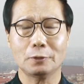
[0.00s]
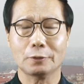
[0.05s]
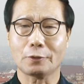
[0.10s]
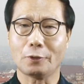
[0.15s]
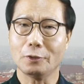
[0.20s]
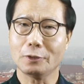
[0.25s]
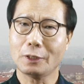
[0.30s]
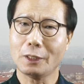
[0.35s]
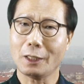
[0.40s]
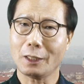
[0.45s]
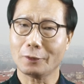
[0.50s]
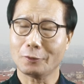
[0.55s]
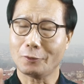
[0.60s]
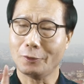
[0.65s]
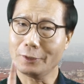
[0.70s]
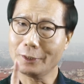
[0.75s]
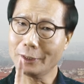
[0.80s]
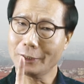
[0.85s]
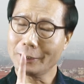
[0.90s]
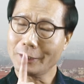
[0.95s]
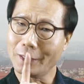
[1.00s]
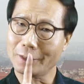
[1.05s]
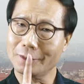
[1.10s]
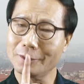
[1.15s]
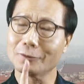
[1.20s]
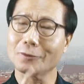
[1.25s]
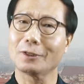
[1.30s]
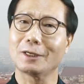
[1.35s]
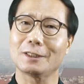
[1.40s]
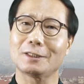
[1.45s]
거의 다 거의
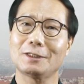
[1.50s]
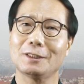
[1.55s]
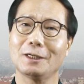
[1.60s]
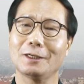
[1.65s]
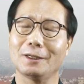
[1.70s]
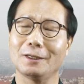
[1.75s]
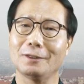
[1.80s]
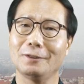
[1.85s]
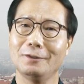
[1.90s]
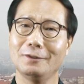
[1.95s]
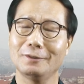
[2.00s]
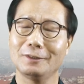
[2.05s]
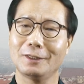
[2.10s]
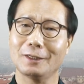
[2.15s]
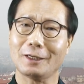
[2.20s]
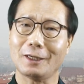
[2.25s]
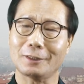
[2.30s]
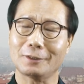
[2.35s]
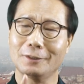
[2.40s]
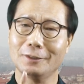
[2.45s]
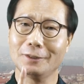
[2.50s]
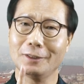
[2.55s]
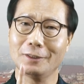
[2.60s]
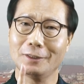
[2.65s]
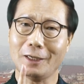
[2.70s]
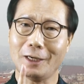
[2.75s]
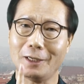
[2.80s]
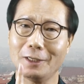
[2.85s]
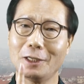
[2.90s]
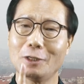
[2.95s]
같은 것 같지 않아요? 네, 같은
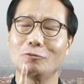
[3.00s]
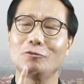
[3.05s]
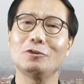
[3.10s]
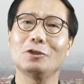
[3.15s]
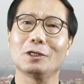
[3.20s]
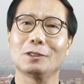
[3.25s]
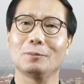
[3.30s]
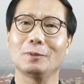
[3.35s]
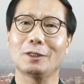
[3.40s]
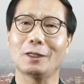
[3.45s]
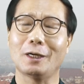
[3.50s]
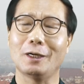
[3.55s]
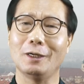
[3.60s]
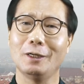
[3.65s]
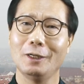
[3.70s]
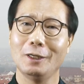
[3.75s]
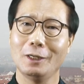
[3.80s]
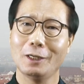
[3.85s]
한 해의 훈련입니다.